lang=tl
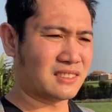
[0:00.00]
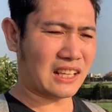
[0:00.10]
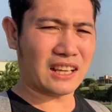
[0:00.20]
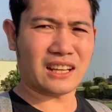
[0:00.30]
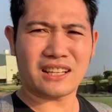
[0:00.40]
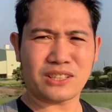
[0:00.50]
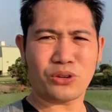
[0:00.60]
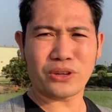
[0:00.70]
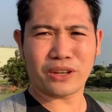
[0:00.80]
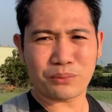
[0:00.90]
Uh,
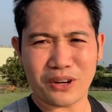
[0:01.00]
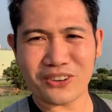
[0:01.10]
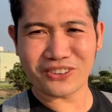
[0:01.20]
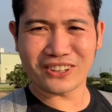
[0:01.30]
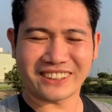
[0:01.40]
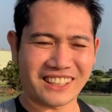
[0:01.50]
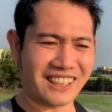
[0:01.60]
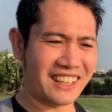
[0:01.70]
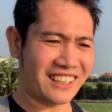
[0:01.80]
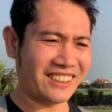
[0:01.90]
kasalukuyan po ako ulit
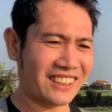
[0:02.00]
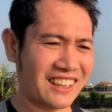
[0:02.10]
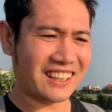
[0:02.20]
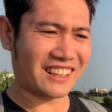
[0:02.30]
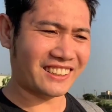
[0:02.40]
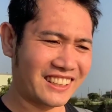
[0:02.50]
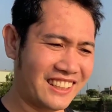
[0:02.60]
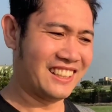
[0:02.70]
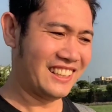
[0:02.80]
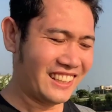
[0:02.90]
nag, ano, naglalakad.
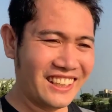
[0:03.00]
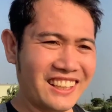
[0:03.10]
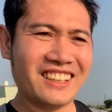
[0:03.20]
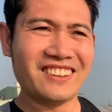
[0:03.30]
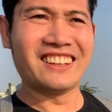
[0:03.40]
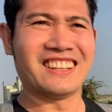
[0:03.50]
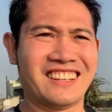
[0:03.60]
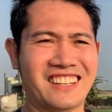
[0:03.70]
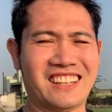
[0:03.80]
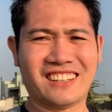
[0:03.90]

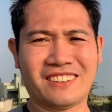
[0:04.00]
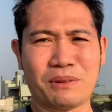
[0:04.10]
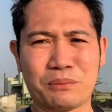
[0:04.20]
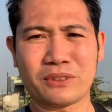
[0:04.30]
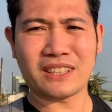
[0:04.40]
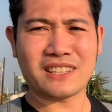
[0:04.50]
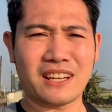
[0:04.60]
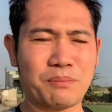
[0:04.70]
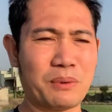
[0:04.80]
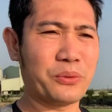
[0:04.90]
uh, papunta
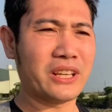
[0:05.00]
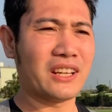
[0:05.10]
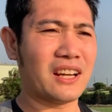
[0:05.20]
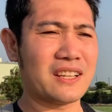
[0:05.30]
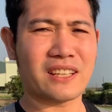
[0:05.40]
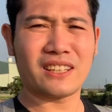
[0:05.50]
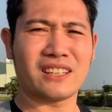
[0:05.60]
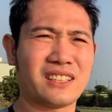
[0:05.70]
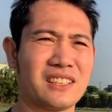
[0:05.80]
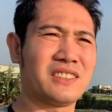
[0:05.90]
sa pauwi na
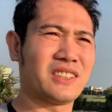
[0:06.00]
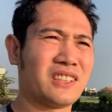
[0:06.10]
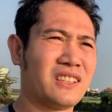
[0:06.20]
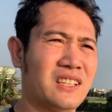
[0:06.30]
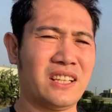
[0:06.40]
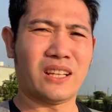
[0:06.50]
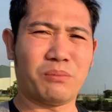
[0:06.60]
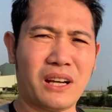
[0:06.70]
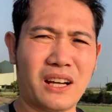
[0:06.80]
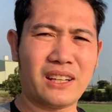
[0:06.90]
kasi
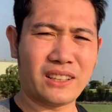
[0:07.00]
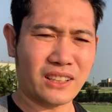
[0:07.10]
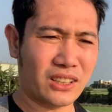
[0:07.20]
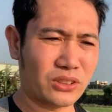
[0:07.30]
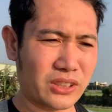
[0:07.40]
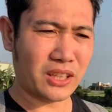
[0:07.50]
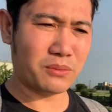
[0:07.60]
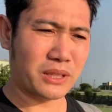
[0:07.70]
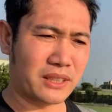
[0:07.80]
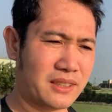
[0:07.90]
napakaaga ng out
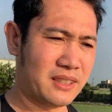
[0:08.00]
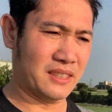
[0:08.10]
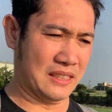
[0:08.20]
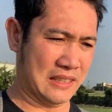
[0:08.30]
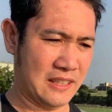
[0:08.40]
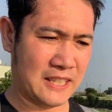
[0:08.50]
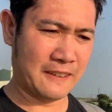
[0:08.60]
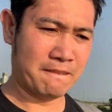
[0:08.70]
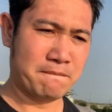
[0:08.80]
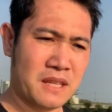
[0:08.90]
namin.
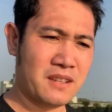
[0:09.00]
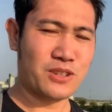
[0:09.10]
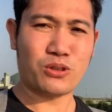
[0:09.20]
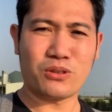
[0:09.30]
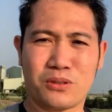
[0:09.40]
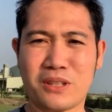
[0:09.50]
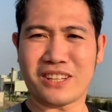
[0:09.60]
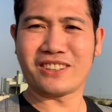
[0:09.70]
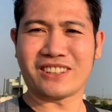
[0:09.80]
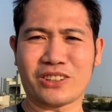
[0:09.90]
So
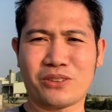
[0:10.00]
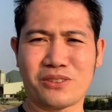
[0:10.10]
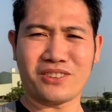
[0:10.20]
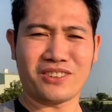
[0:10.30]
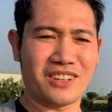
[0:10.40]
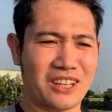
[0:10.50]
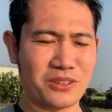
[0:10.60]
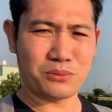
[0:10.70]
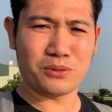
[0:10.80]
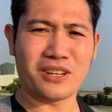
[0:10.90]
ayun, ito yung
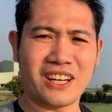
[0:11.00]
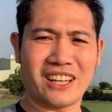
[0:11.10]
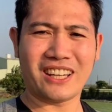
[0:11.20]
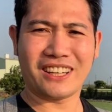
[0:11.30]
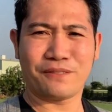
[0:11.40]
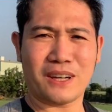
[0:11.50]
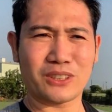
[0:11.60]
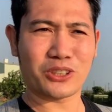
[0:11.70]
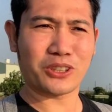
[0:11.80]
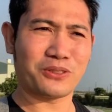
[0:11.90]
ano buhay
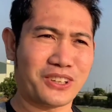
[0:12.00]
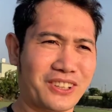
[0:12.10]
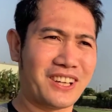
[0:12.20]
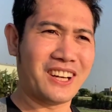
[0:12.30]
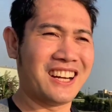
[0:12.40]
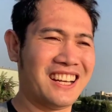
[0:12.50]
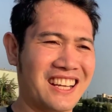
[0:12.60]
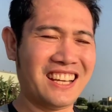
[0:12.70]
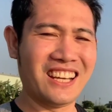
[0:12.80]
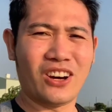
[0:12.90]
factory worker
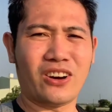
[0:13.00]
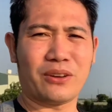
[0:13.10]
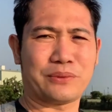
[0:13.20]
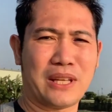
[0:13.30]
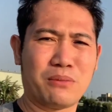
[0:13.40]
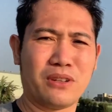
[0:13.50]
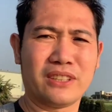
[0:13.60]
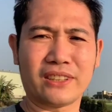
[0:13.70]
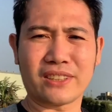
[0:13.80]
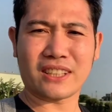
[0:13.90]

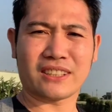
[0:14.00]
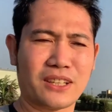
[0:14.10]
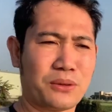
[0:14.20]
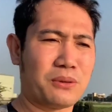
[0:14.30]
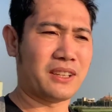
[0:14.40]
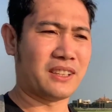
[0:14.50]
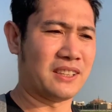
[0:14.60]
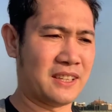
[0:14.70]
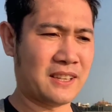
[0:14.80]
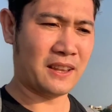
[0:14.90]
OFW dito sa Taiwan.
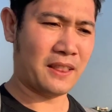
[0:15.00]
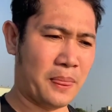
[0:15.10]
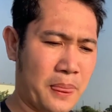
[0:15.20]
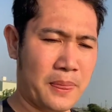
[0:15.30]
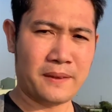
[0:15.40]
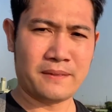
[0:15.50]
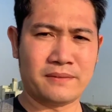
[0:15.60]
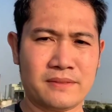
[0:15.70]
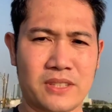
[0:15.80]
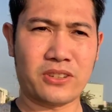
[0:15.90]

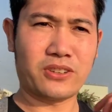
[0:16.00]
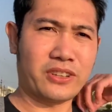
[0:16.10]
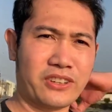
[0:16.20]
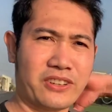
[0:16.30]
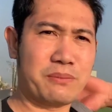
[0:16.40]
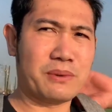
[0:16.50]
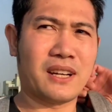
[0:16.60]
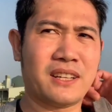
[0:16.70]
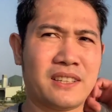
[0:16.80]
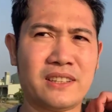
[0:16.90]
So yung
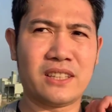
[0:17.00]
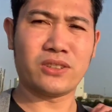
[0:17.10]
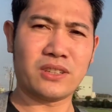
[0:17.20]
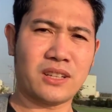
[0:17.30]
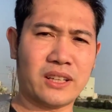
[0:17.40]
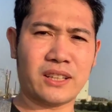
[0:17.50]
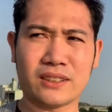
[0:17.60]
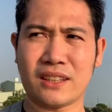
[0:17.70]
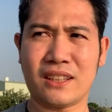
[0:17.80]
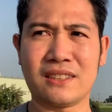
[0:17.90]
iba, hindi niyo
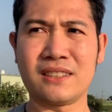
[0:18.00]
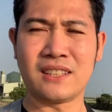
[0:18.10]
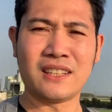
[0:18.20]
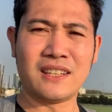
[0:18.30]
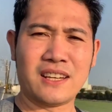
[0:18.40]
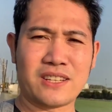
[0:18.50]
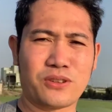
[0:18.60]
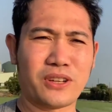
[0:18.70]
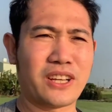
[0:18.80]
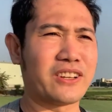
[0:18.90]
nakikita.
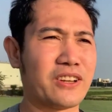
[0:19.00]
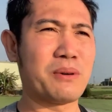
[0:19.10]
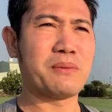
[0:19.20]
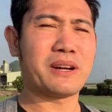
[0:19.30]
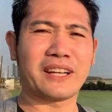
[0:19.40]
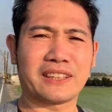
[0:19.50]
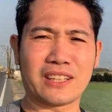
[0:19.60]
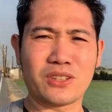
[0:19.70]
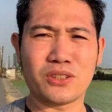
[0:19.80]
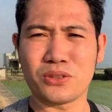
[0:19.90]
So ayun yung iba
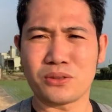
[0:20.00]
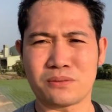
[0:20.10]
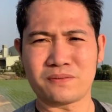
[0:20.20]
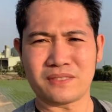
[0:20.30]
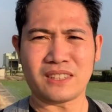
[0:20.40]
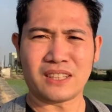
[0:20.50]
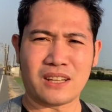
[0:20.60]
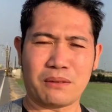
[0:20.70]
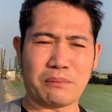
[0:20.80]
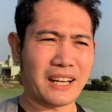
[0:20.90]
makikita nyo
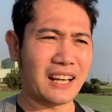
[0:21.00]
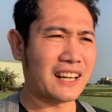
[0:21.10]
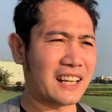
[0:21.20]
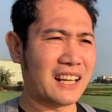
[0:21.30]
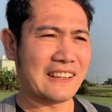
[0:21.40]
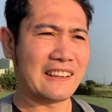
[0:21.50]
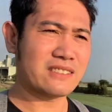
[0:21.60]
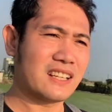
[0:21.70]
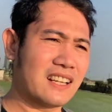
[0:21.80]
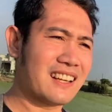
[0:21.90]
pag-alagala
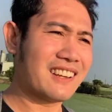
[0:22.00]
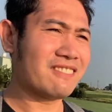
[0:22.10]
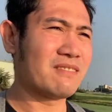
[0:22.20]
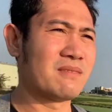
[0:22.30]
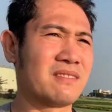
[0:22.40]
lang sila.